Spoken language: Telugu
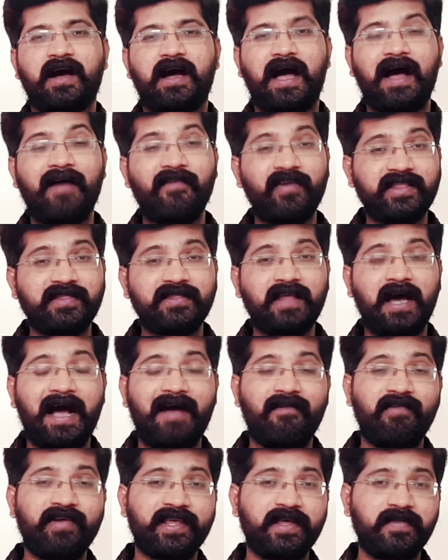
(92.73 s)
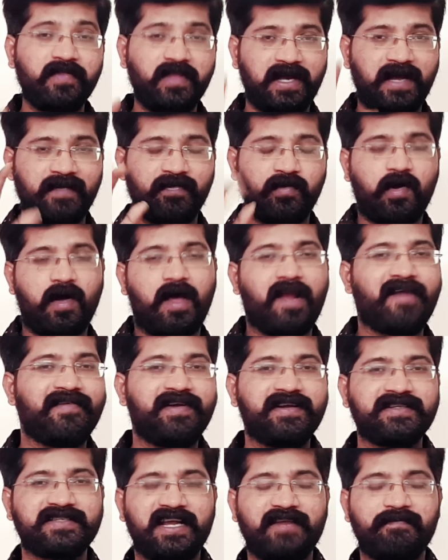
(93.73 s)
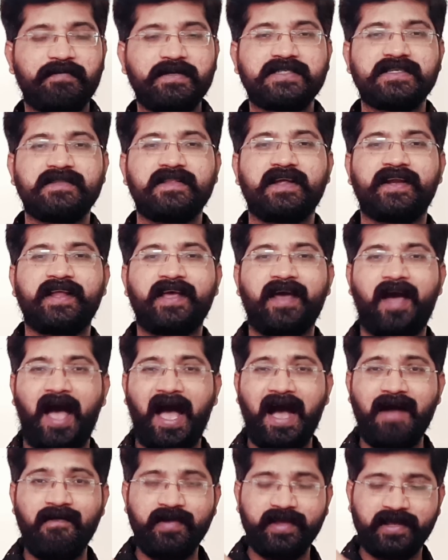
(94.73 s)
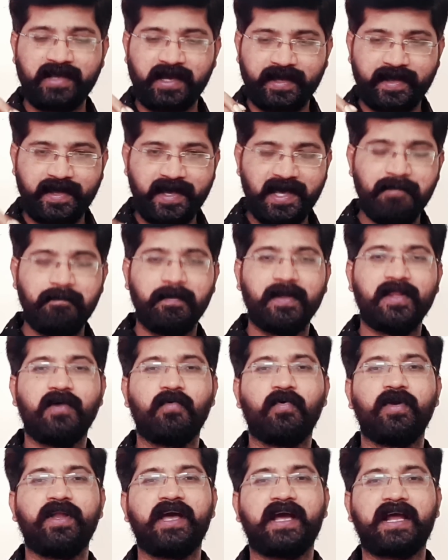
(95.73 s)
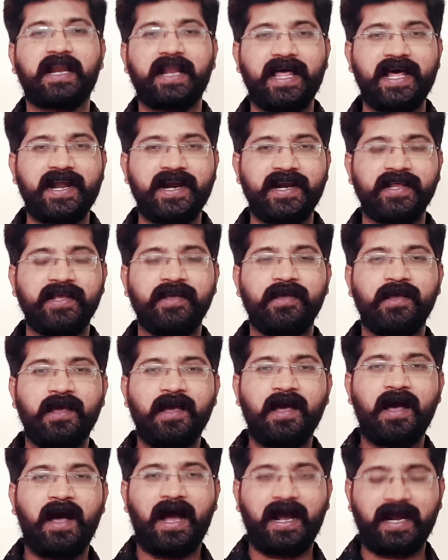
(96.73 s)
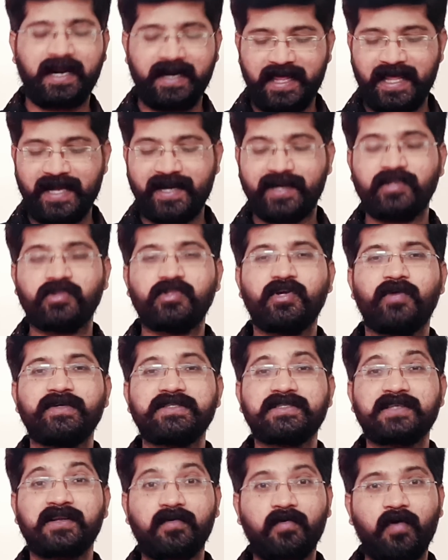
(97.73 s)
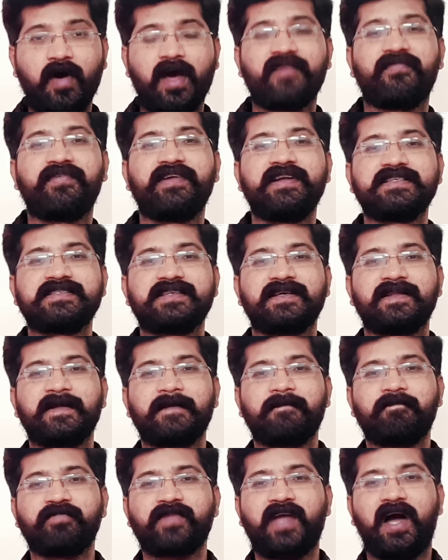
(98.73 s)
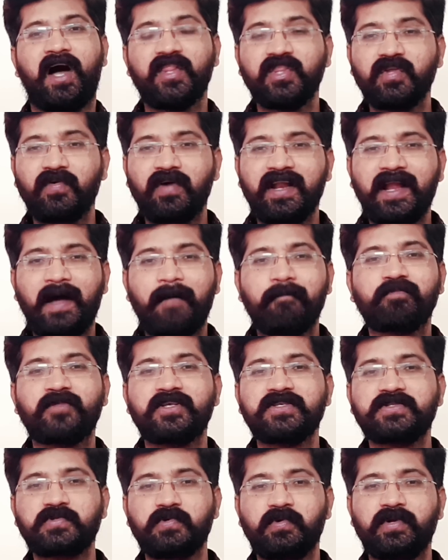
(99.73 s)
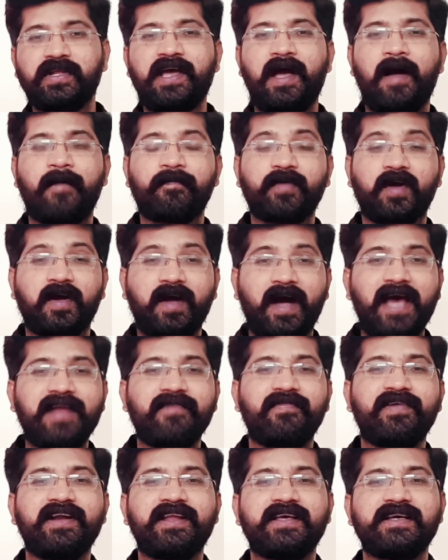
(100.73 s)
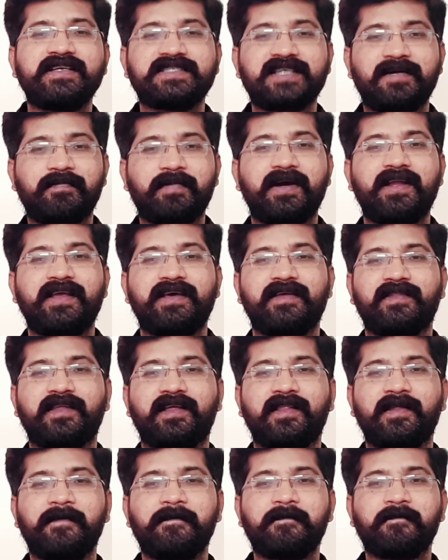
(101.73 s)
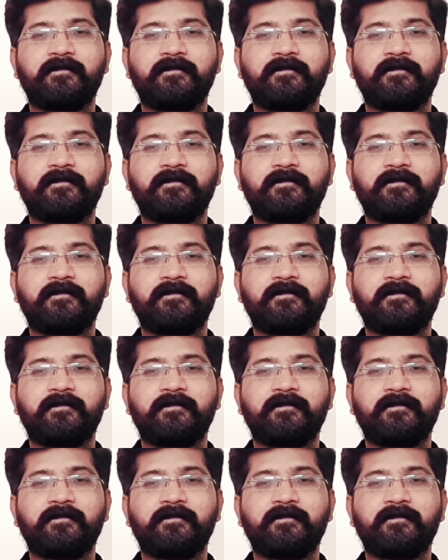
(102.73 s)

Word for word: ఆవిడ ఆవిడకి ఎందుకు అంత కాన్ఫిడెన్స్ అనిపించిందంటే ఆవిడకి గేమ్ మీద ఉండే క్లారిటీ ఆ క్లారిటీతో వచ్చిన కాన్ఫిడెన్స్ అది అందువల్ల అంత సూటిగా అంత కాన్ఫిడెంట్గా చెప్పగలిగింది అది